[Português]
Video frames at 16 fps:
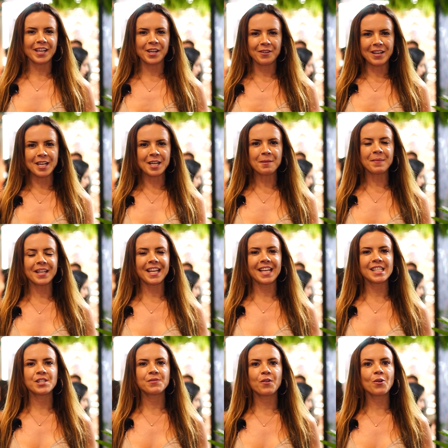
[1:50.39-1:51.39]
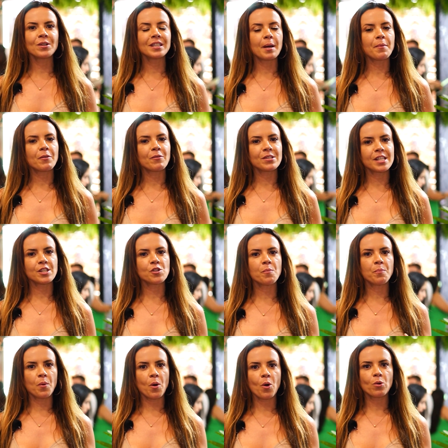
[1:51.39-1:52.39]
Carolina Menezes e vou contar para vocês
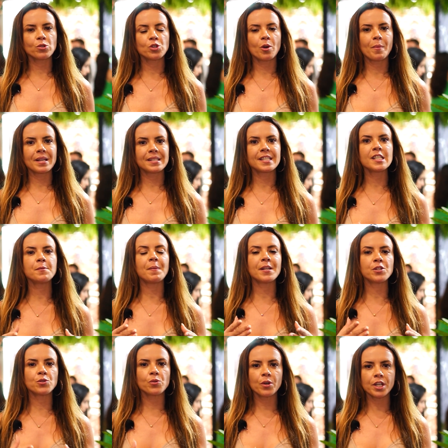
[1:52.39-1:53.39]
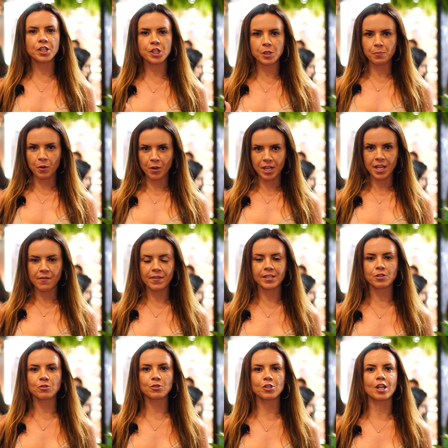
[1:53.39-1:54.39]
um pouco sobre as espessuras
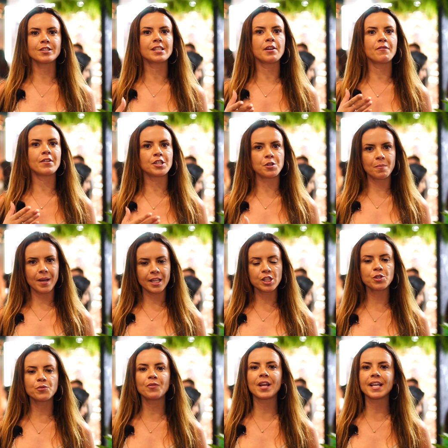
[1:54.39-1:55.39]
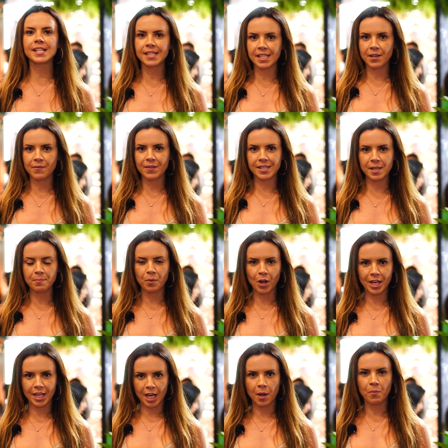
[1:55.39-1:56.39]
disponíveis dos nossos revestimentos flexíveis em
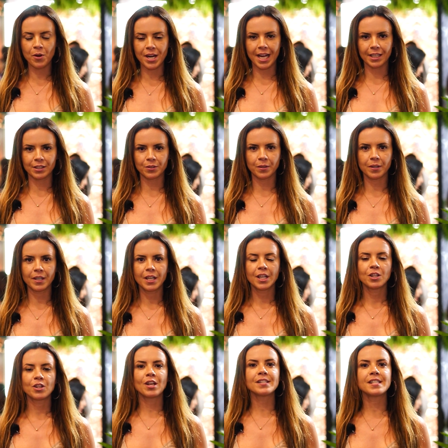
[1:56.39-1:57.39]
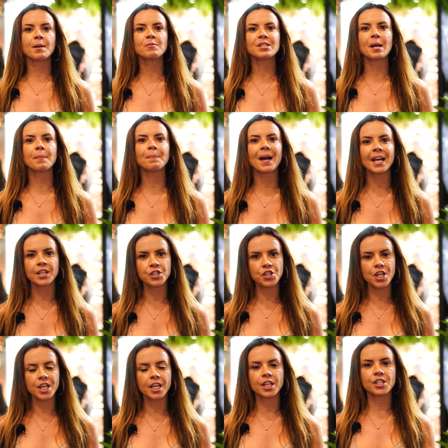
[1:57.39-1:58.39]
policarbonato. Nós temos a
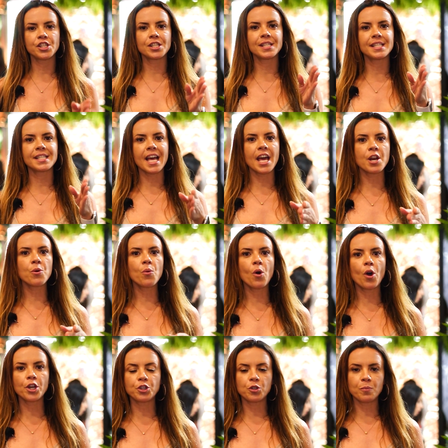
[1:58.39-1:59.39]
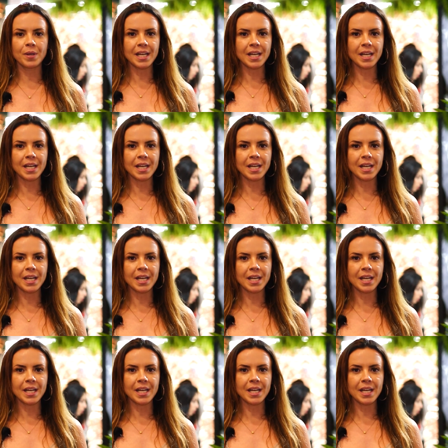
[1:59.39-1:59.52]
partir de 0,8